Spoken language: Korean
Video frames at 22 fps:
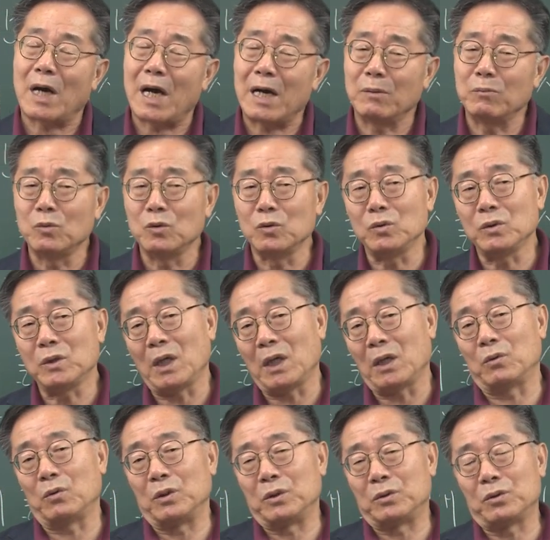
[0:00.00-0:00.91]

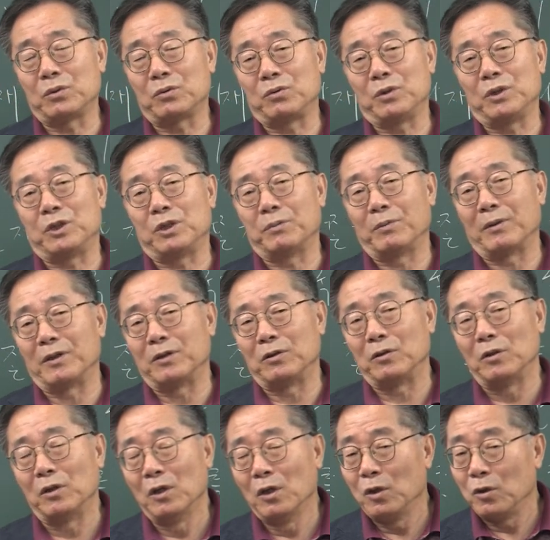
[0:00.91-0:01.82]
학문계에도 있을 수
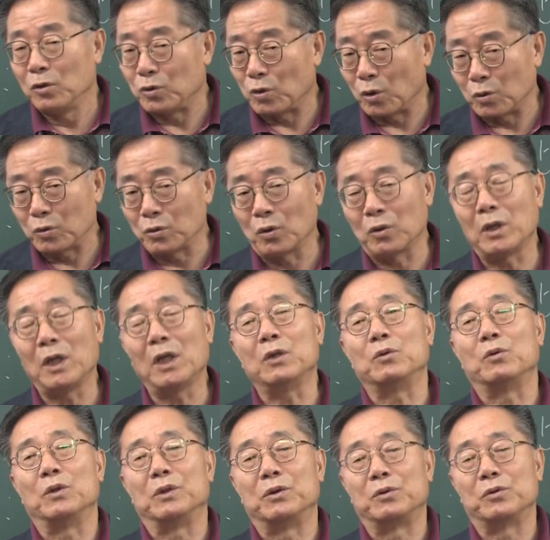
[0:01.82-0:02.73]
있지만
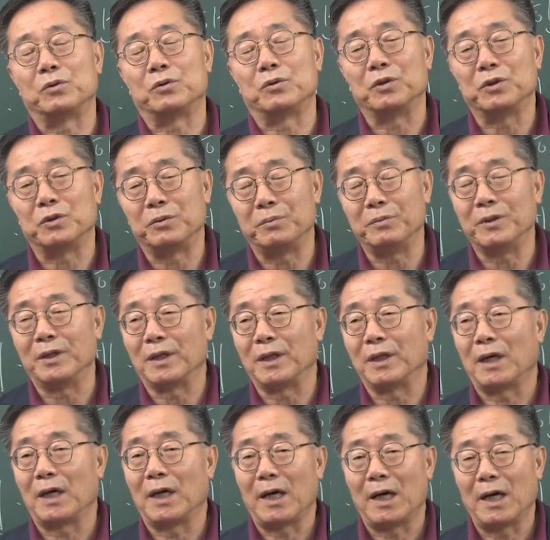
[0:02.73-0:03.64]
종교계에도 있을 수 있습니다.
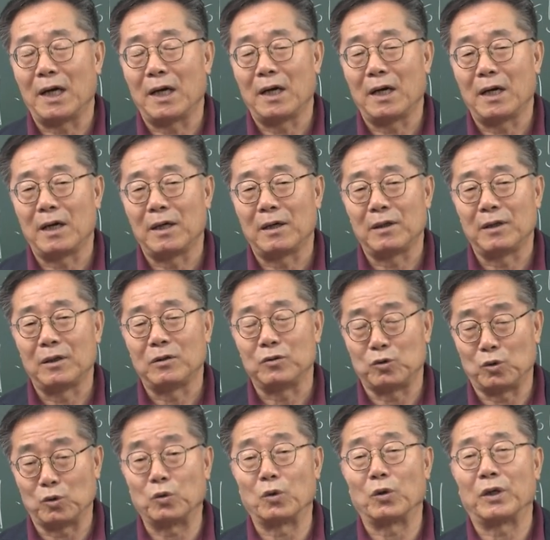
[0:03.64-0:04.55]

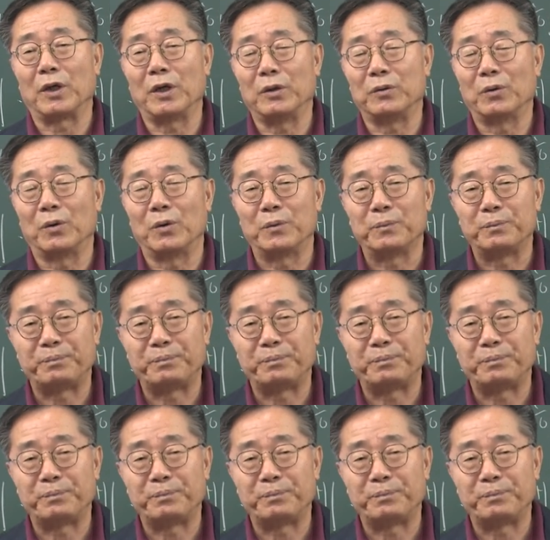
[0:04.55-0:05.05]
종교계에도.